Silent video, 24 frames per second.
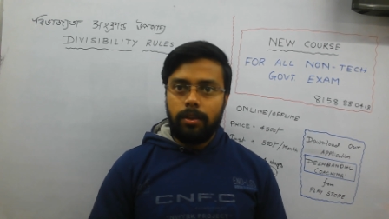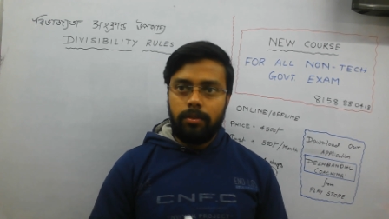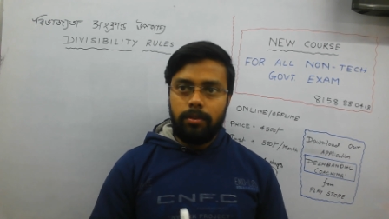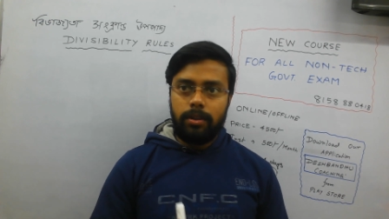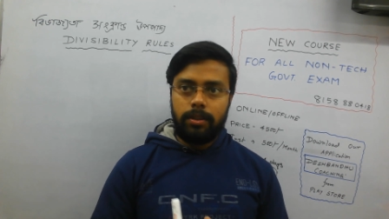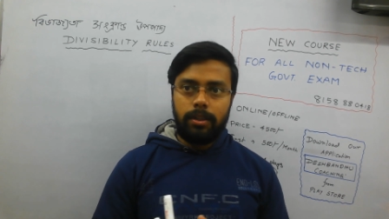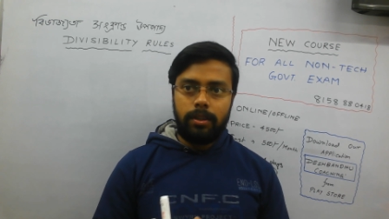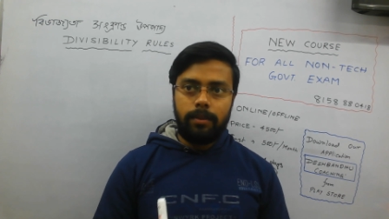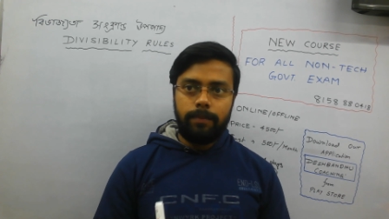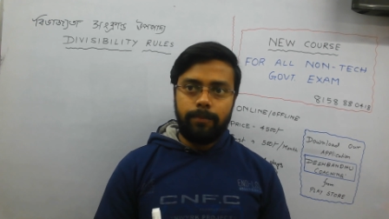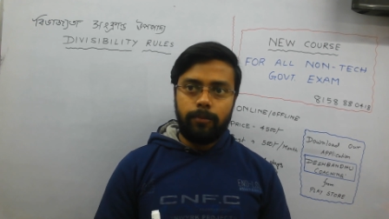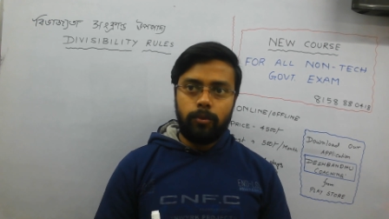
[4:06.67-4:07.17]

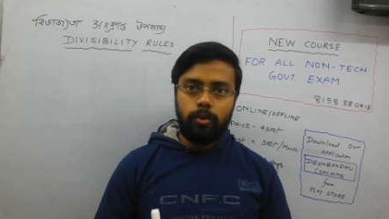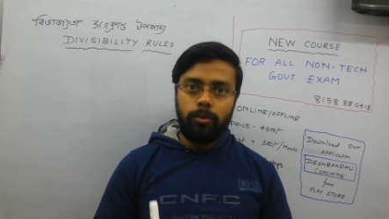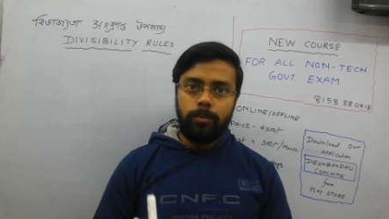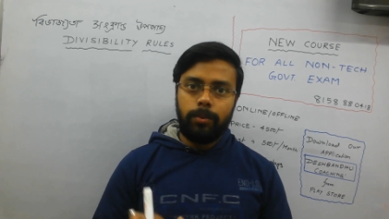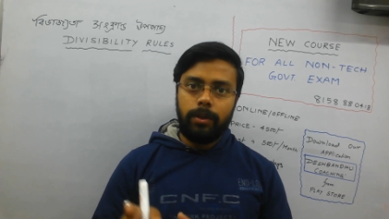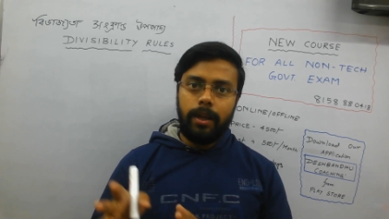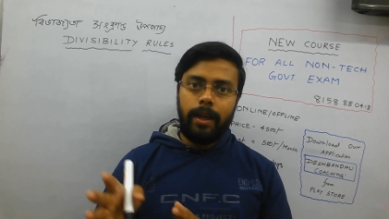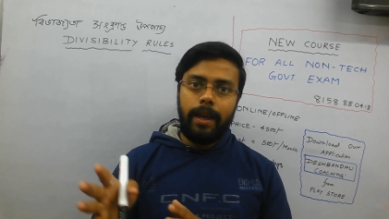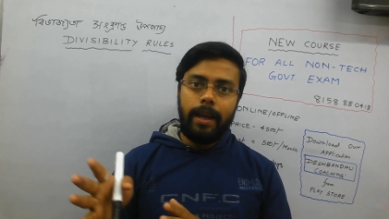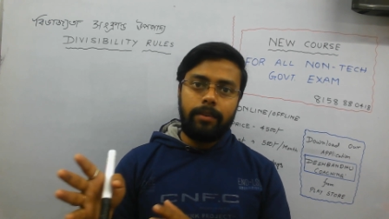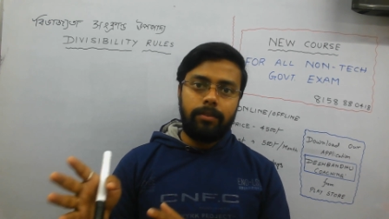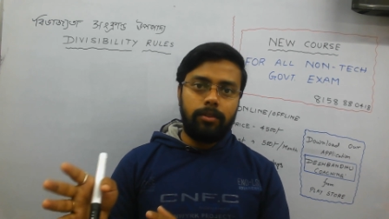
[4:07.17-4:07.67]
সেটা
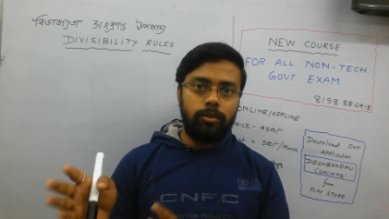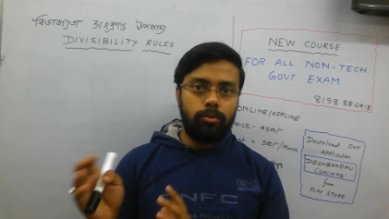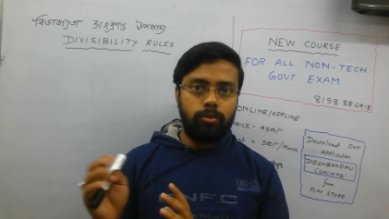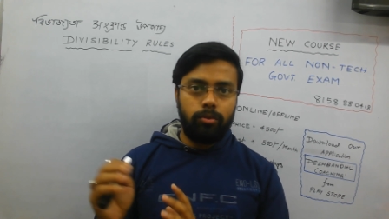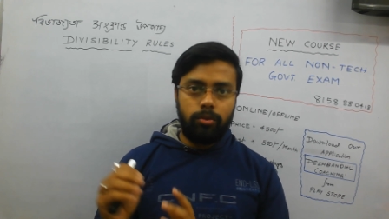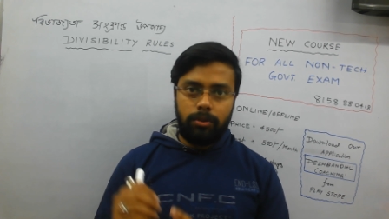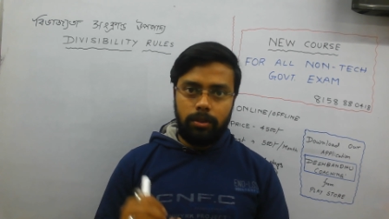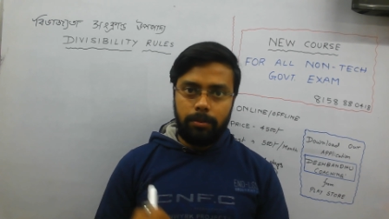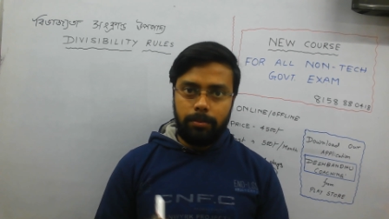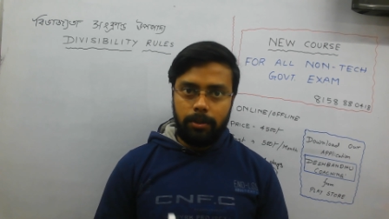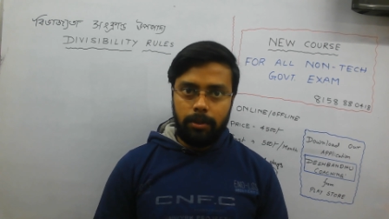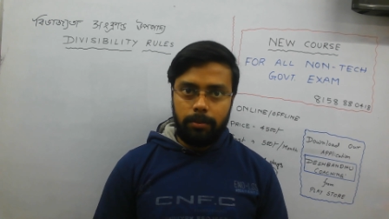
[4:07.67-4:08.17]
তোমরা অ্যাক্সেস
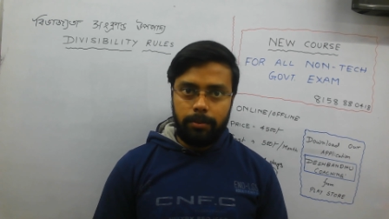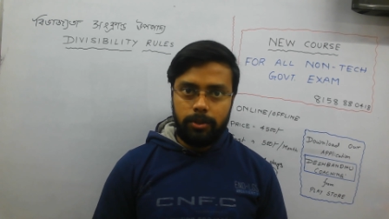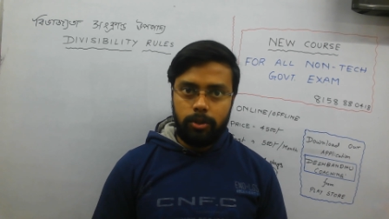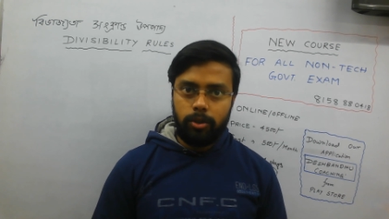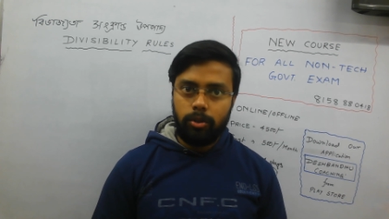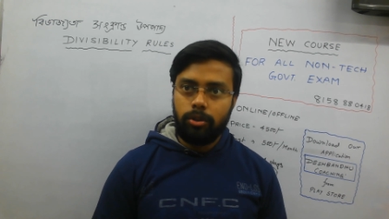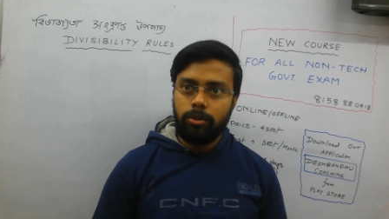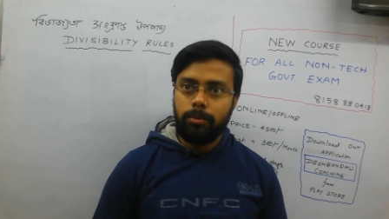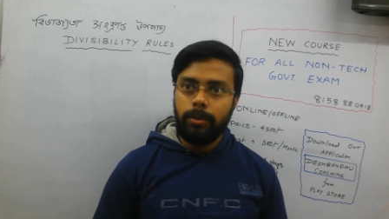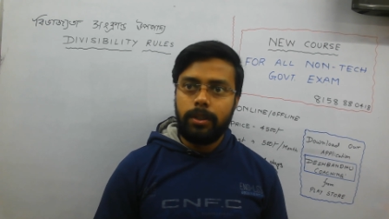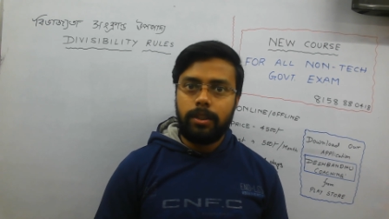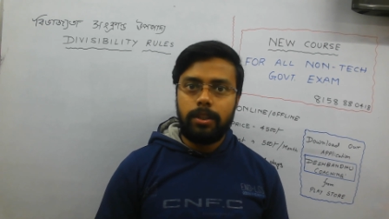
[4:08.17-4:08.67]
করতে পারবে
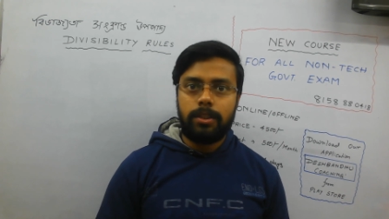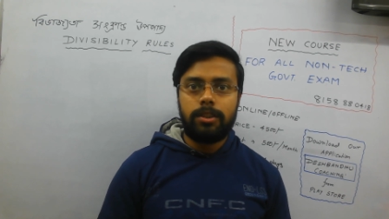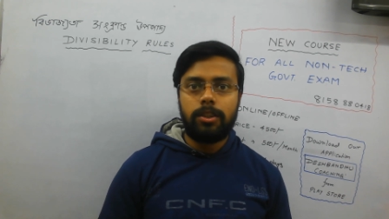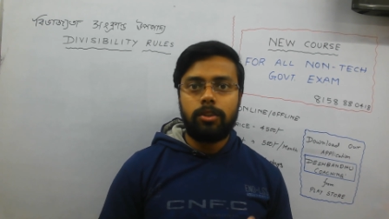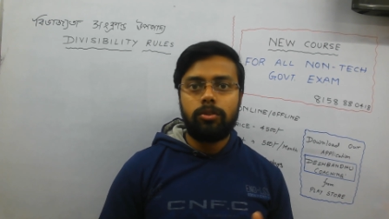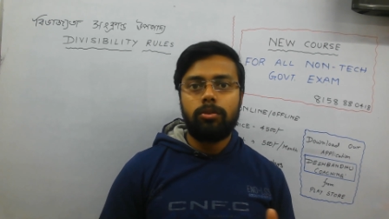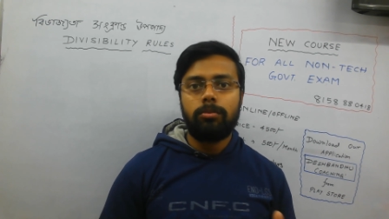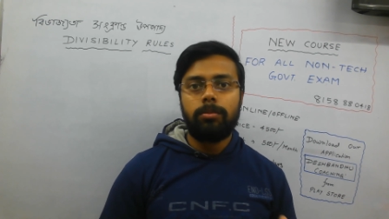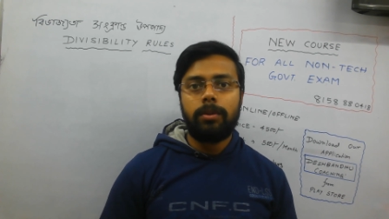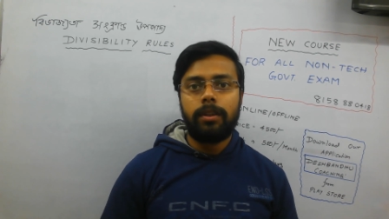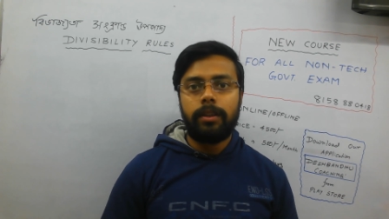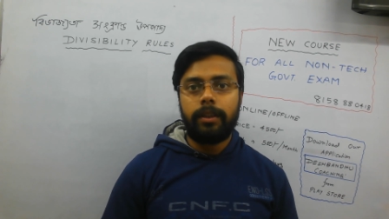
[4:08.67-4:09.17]
যতবার ইচ্ছা
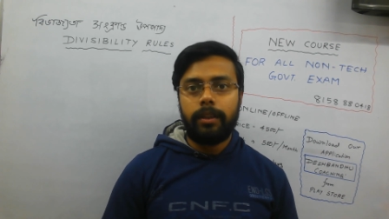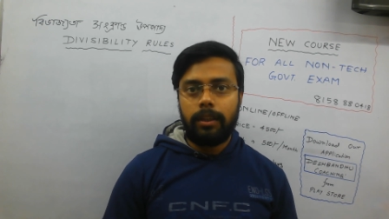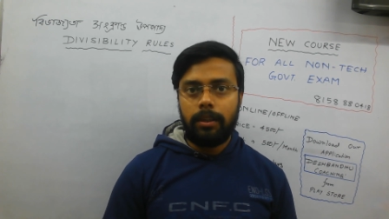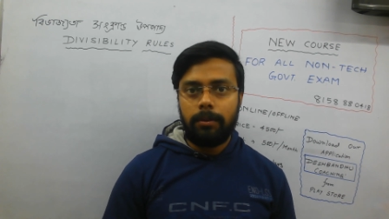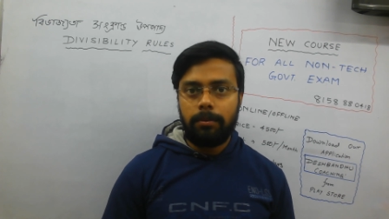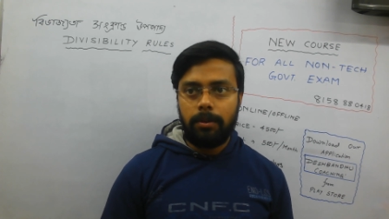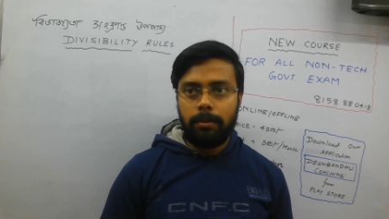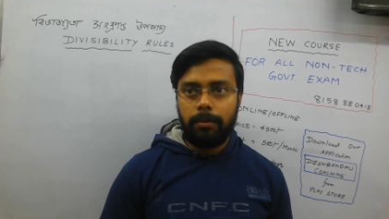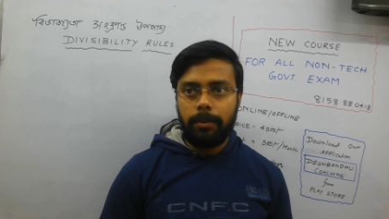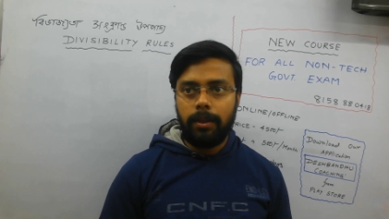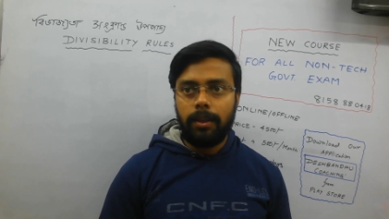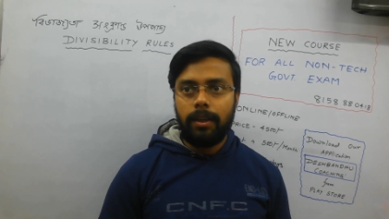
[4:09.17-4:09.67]
তোমরা দেখতে
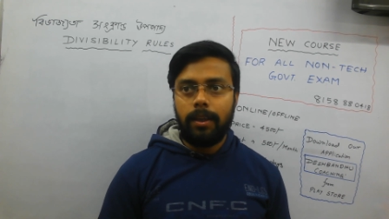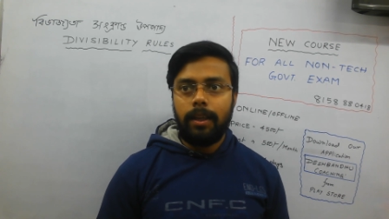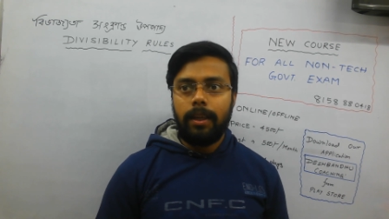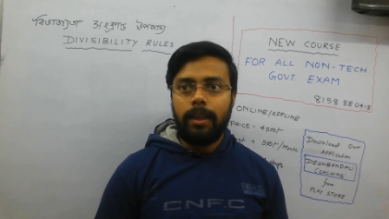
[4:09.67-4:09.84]
পাবে